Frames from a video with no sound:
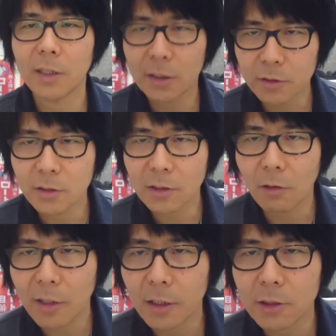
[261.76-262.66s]
決意し
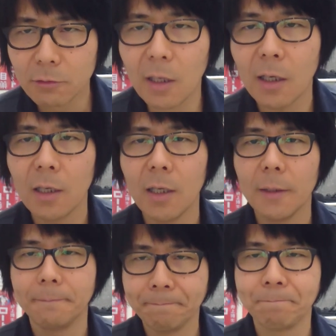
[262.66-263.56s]
たわけですわ。
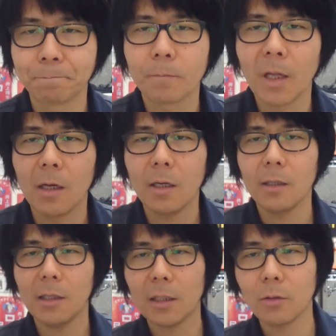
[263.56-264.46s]

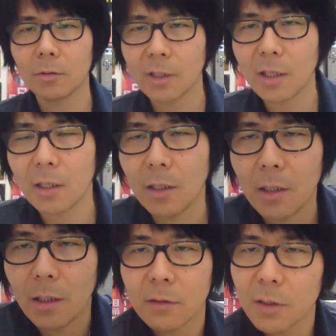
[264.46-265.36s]
なので、
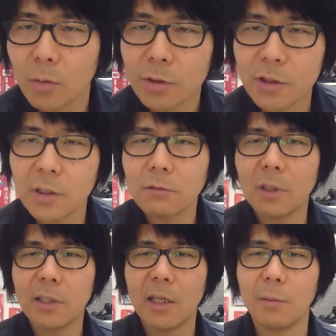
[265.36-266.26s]
独身ナウ
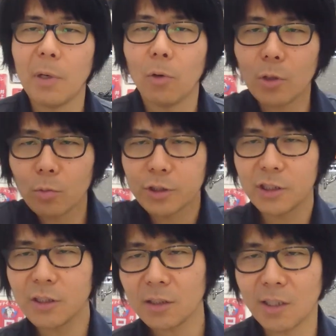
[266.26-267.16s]
はね俺独
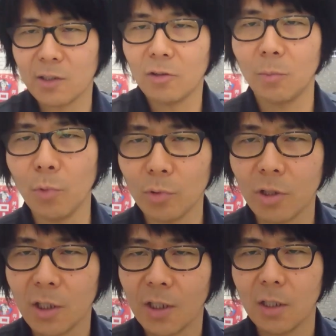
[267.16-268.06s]
身なんだけど、も
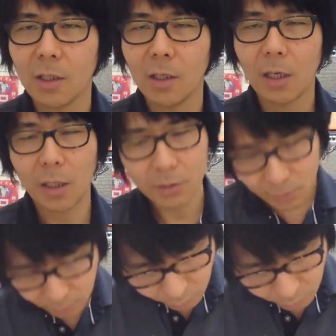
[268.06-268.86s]
うあいつ